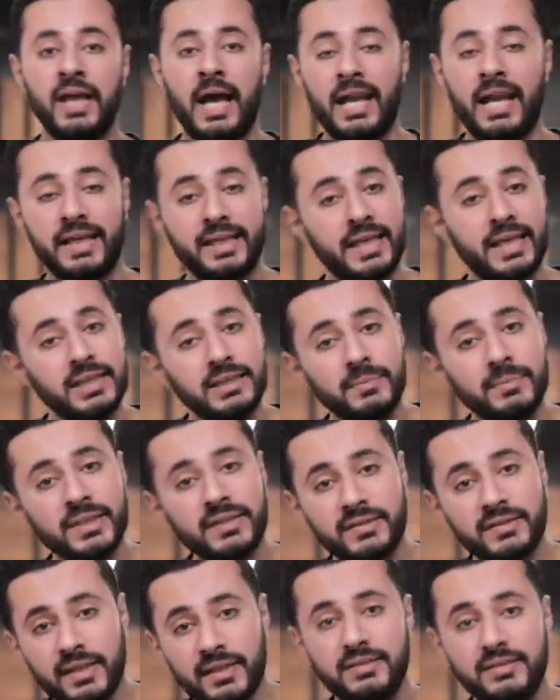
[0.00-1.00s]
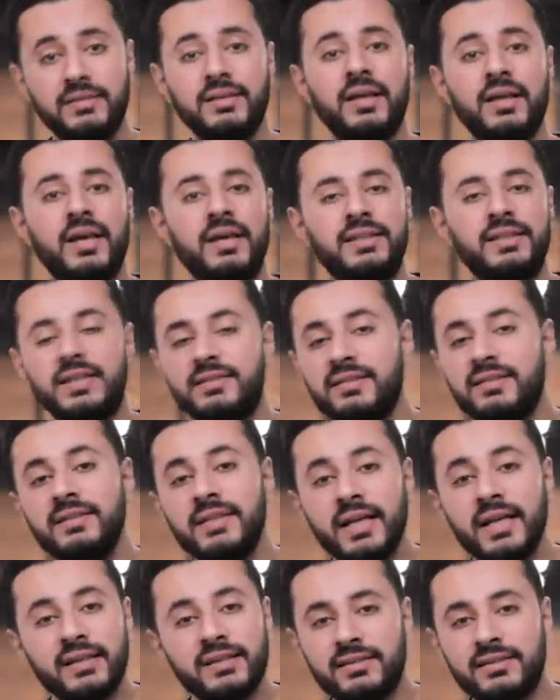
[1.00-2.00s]
على الجانب الثاني احنا عايزين
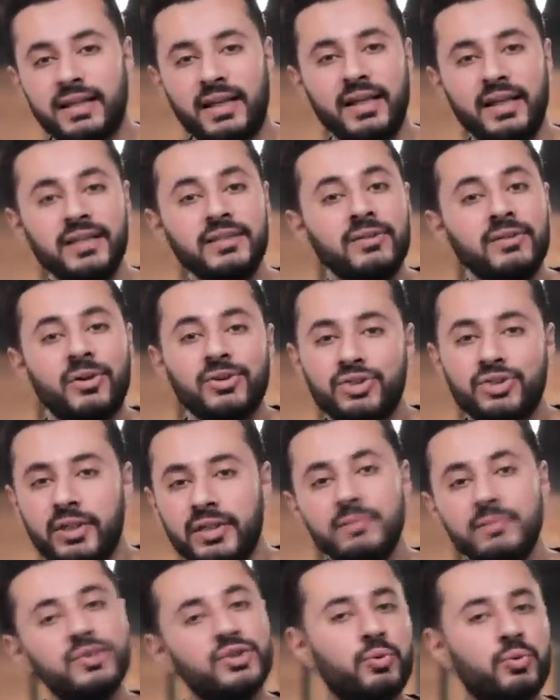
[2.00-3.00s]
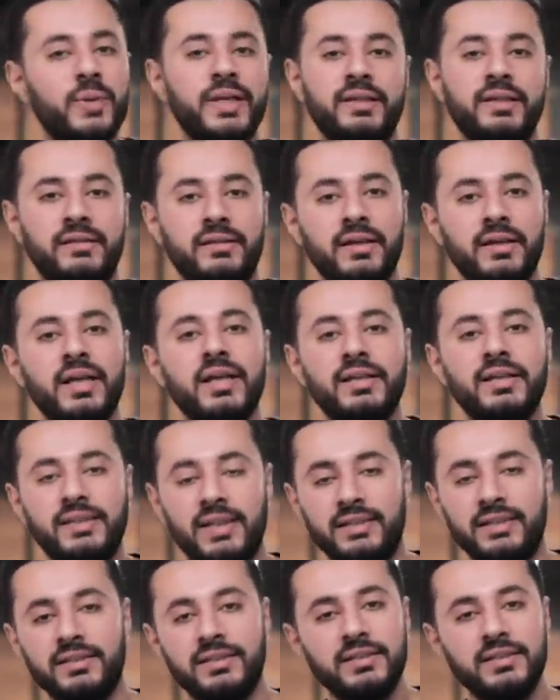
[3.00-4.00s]
ناكد على ان اجاي مش وينج
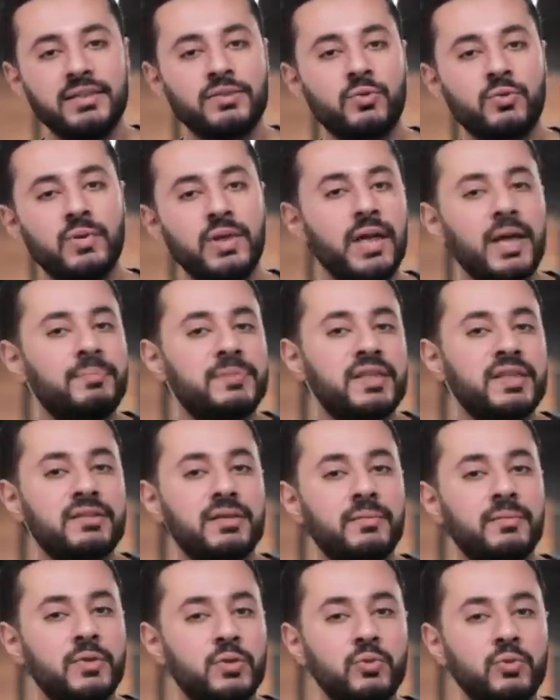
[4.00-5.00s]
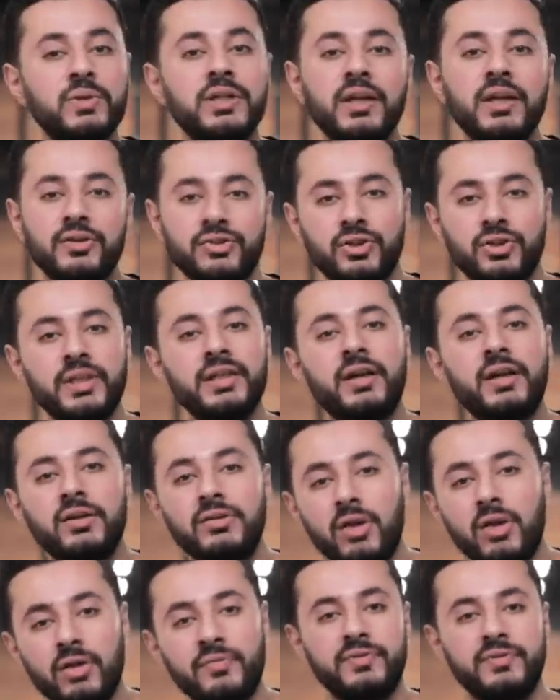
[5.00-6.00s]
يعني الناس كلها بتسال بتقول ليه اجاي
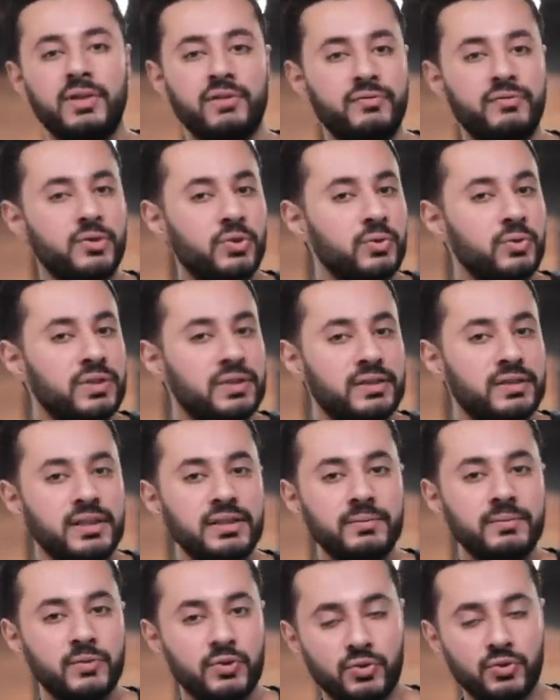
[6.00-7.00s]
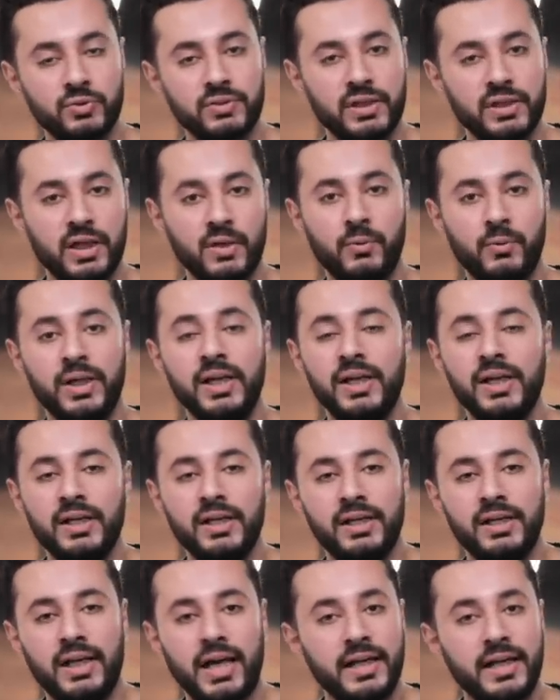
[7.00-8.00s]
كان افضل في الشوط الثاني من الشوط الاول
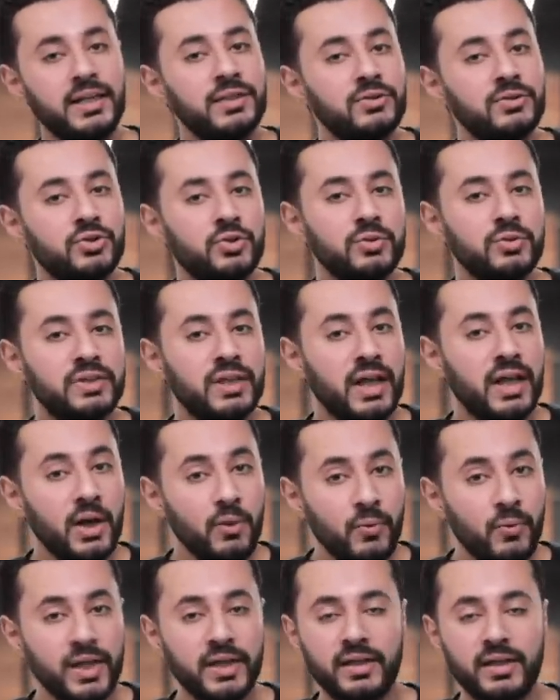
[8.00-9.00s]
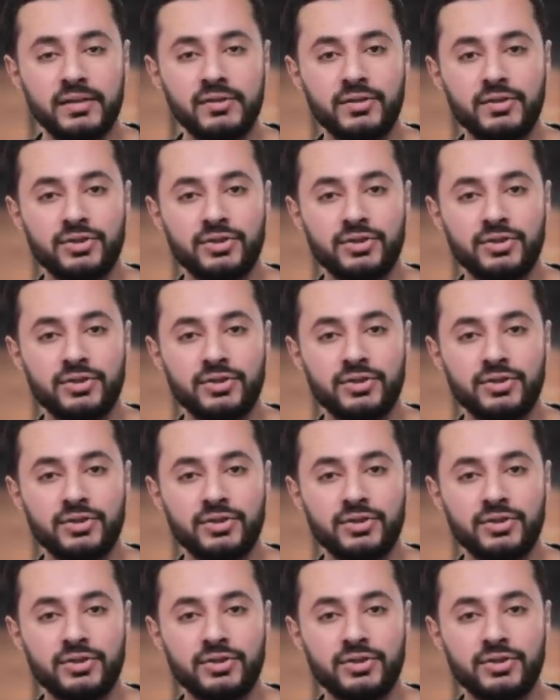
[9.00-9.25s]
الحقيقه ان الشوط الاول كان